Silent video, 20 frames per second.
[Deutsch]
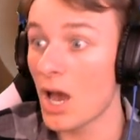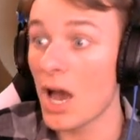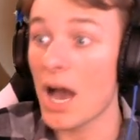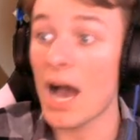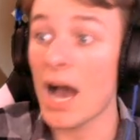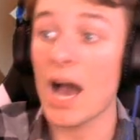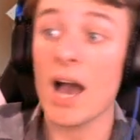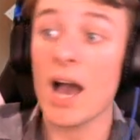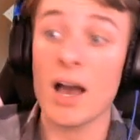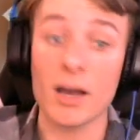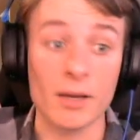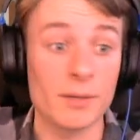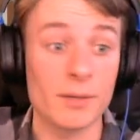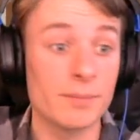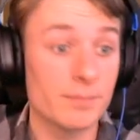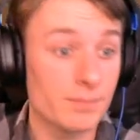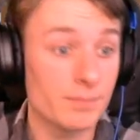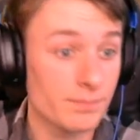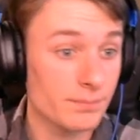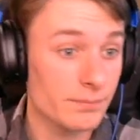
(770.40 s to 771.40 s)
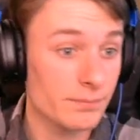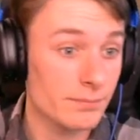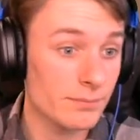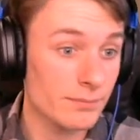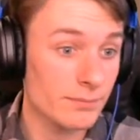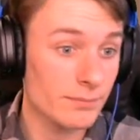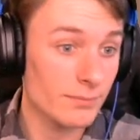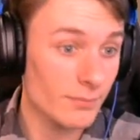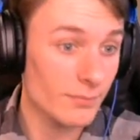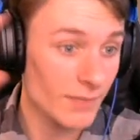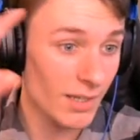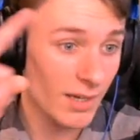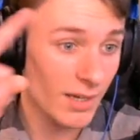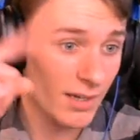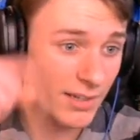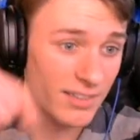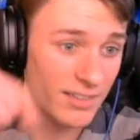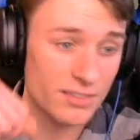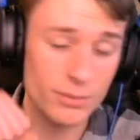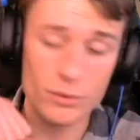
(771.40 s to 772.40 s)
Ah!
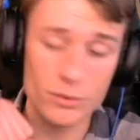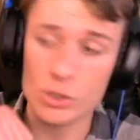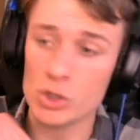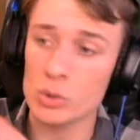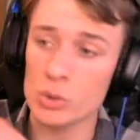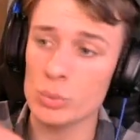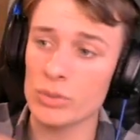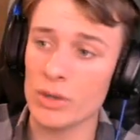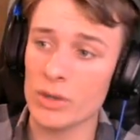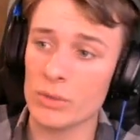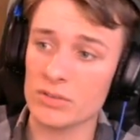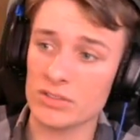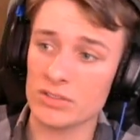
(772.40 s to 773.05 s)
Ah, jetzt wird ein Schuh draus,